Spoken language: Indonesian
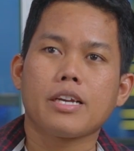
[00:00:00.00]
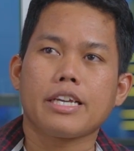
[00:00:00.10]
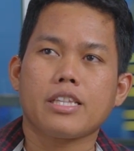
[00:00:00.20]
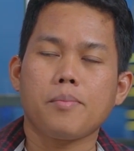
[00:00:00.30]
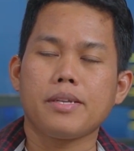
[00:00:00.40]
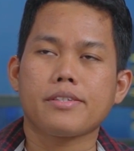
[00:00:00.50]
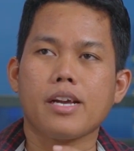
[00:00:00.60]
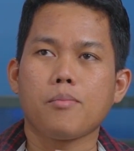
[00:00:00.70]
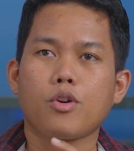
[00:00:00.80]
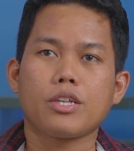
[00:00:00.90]
kita
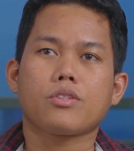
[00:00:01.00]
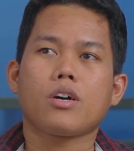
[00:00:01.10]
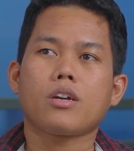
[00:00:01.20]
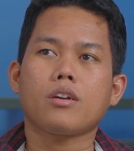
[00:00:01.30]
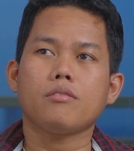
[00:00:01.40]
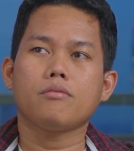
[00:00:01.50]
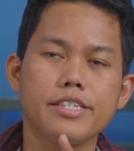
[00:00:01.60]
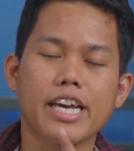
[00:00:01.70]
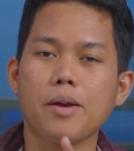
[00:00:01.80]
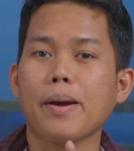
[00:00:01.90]
bisa monitor
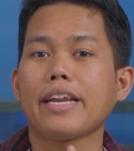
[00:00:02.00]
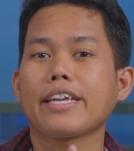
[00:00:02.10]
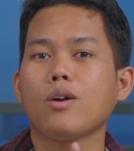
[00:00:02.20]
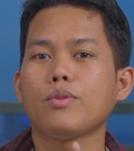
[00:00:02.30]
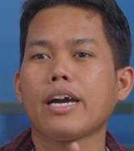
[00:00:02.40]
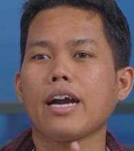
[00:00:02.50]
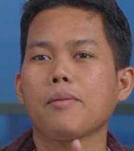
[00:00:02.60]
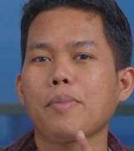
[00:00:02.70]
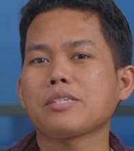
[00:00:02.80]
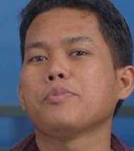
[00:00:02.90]
jarak pandangnya
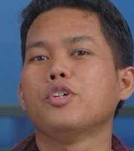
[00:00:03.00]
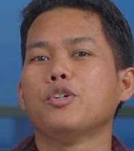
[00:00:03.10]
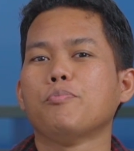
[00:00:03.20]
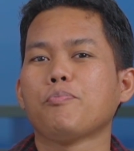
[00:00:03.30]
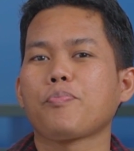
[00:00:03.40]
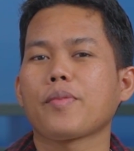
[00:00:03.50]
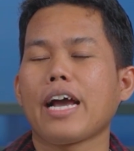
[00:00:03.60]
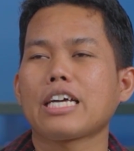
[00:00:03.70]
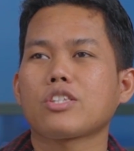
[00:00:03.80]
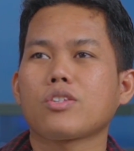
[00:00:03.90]
udah pas belum
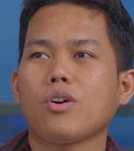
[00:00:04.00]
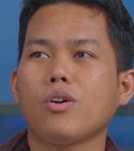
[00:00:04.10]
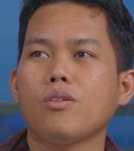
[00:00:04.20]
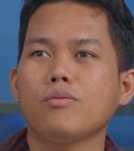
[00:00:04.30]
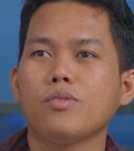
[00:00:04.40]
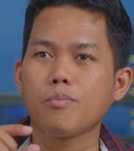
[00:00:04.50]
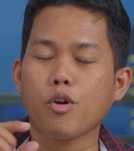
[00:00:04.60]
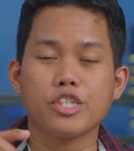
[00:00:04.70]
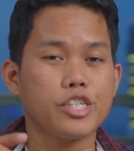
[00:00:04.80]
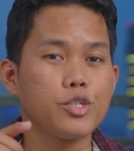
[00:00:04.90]
atau
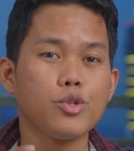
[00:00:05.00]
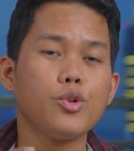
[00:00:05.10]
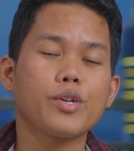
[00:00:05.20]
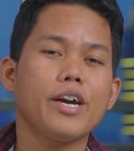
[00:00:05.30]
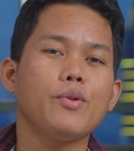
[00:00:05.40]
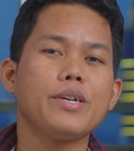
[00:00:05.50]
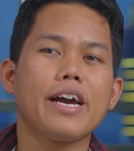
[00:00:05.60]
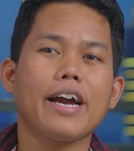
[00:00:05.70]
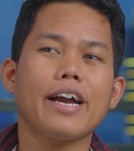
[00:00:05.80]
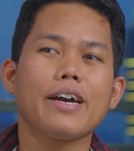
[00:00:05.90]
posisi duduknya
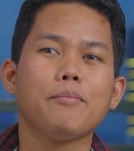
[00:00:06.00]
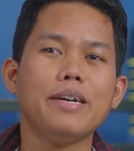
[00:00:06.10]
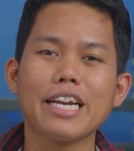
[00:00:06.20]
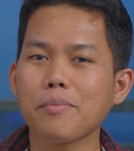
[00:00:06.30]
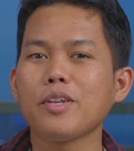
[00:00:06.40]
udah bener